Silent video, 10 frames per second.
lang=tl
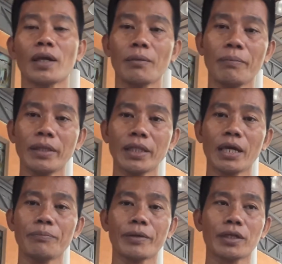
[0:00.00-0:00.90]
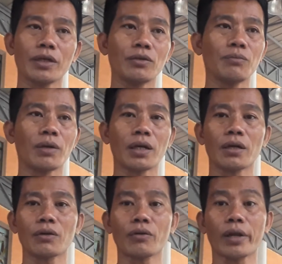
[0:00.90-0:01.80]
ang bentahan per kilo
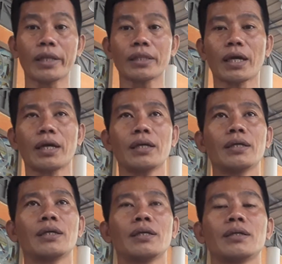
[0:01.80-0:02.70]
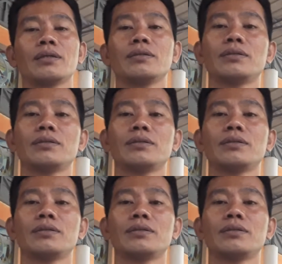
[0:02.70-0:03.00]
mga 40.